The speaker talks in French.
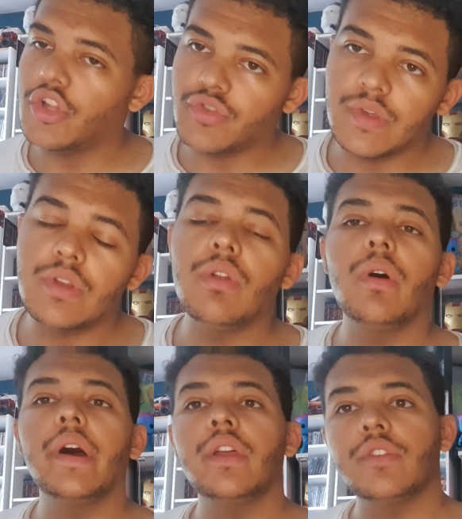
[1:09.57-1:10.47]
ensuite
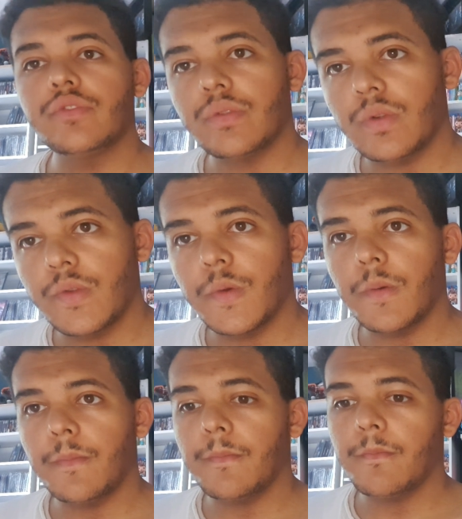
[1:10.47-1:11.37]
le 1 et ensuite le
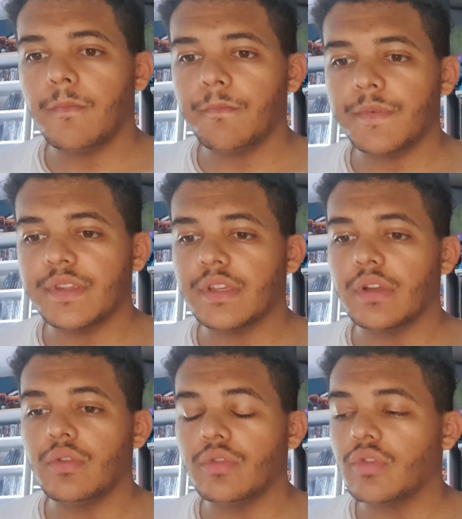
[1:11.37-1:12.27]
2. Ce
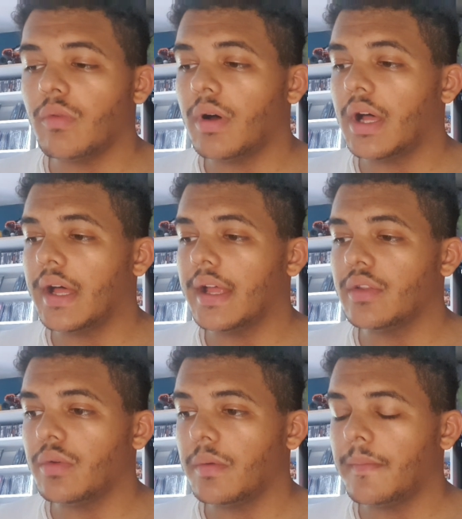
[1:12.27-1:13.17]
serait le 3,
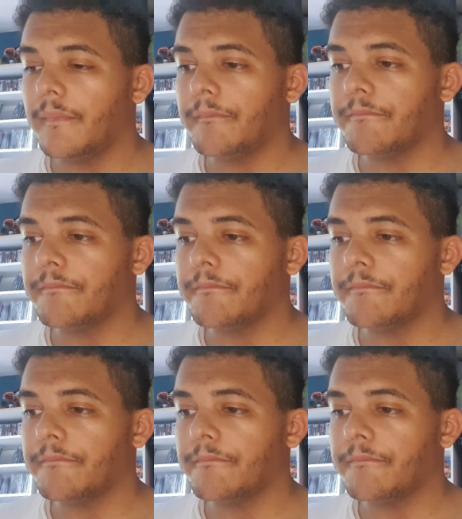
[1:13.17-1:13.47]
1, 2.